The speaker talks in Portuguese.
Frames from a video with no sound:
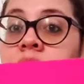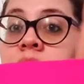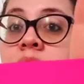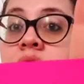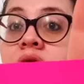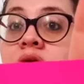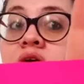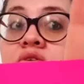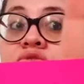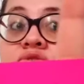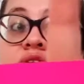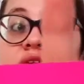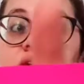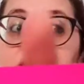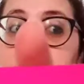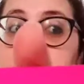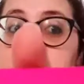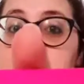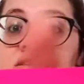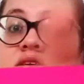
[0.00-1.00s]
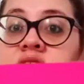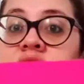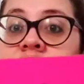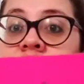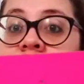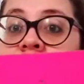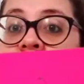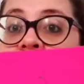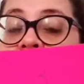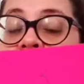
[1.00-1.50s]
para
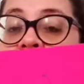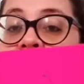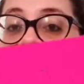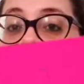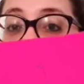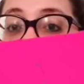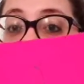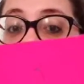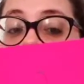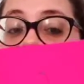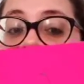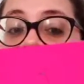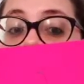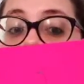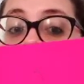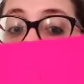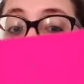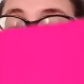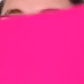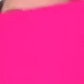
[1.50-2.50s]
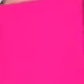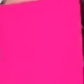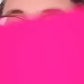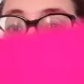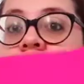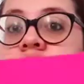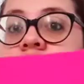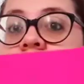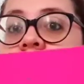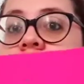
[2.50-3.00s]
fazer inveja pro
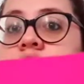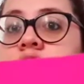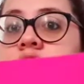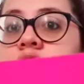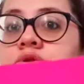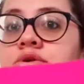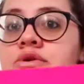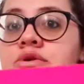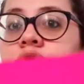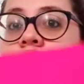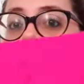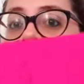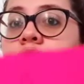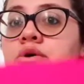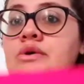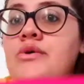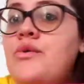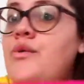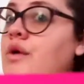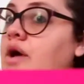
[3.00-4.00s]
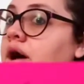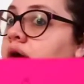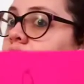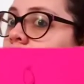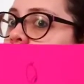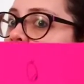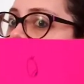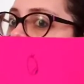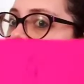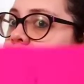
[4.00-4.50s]
Senhor
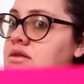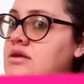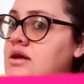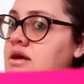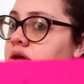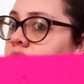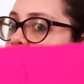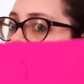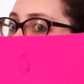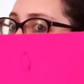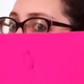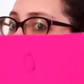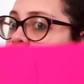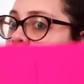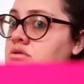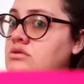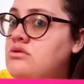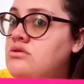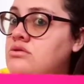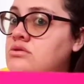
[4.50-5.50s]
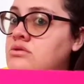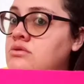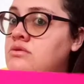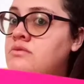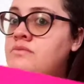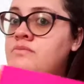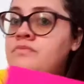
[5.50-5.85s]
quadrado.